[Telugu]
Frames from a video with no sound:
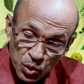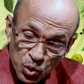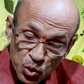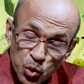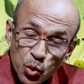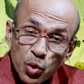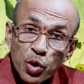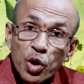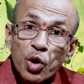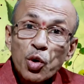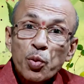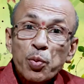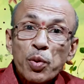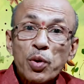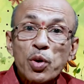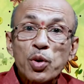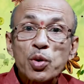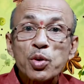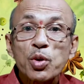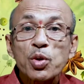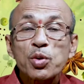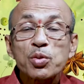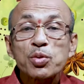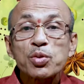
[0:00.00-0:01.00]
చూర్ణ రూపంలో
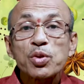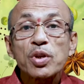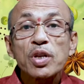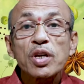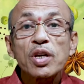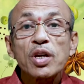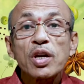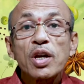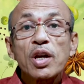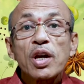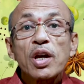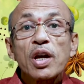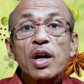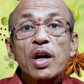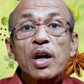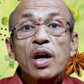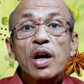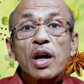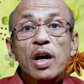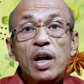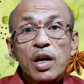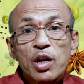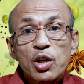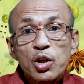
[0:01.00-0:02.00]
దొరుకుతుంది
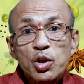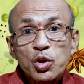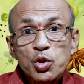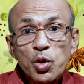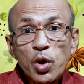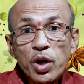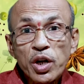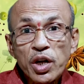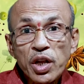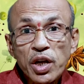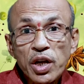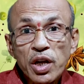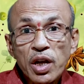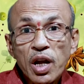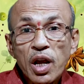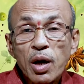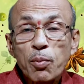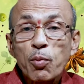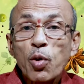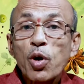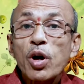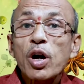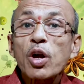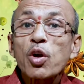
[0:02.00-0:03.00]
శొంఠి ఇలా
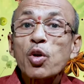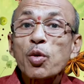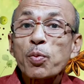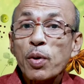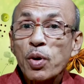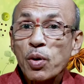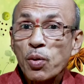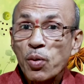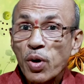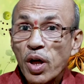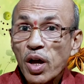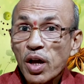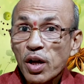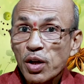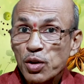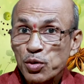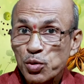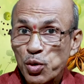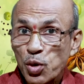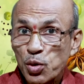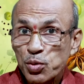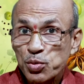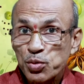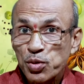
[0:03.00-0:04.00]
ముక్కల రూపంలో కూడా
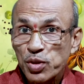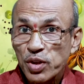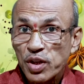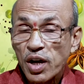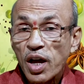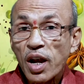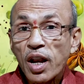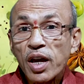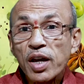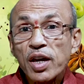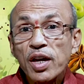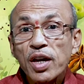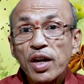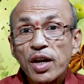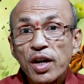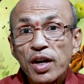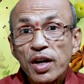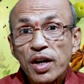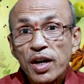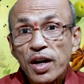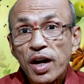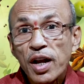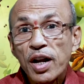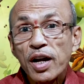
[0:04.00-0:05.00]
దొరుకుతుంది అలాగే
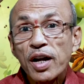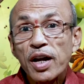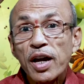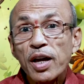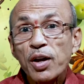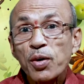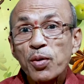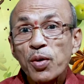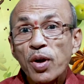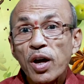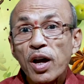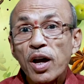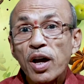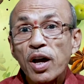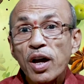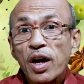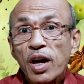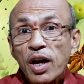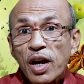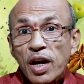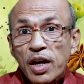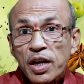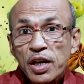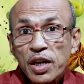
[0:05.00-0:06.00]
కరక్కాయలు కూడా
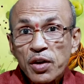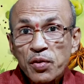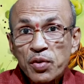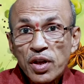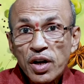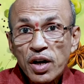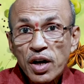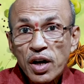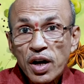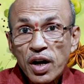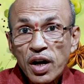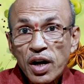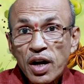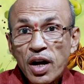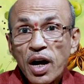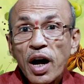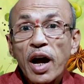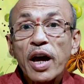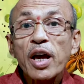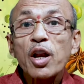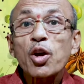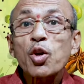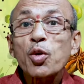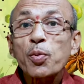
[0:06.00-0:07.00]
ఈ విధంగా
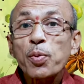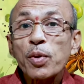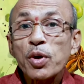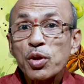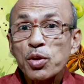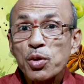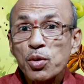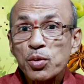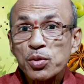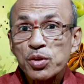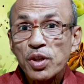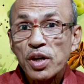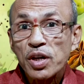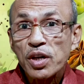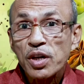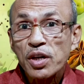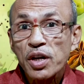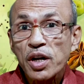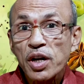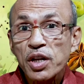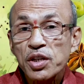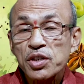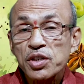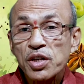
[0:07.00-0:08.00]
కాయల రూపంలో దొరుకుతాయి
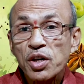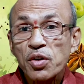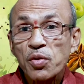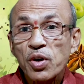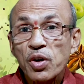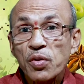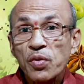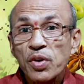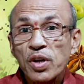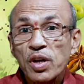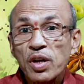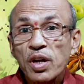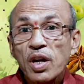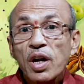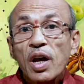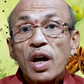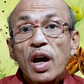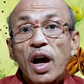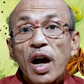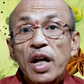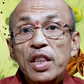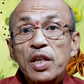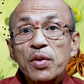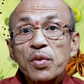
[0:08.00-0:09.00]
ఎండించినటువంటివి
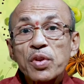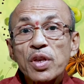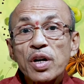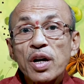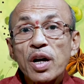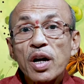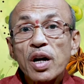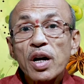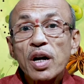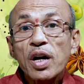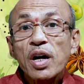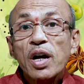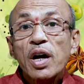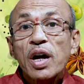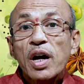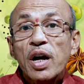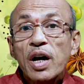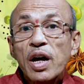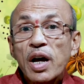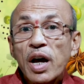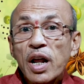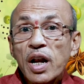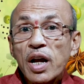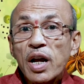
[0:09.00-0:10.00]
అదేవిధంగా
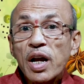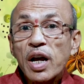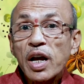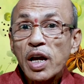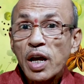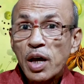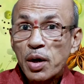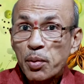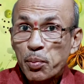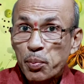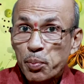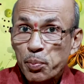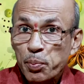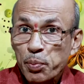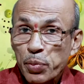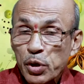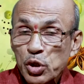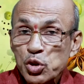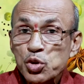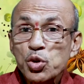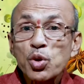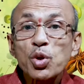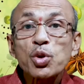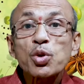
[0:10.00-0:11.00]
కరక్కాయ
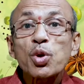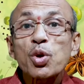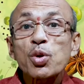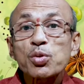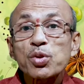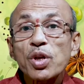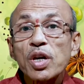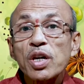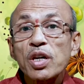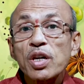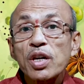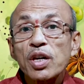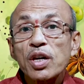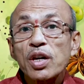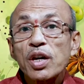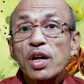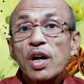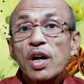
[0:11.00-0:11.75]
పెచ్చులు దొరుకుతాయి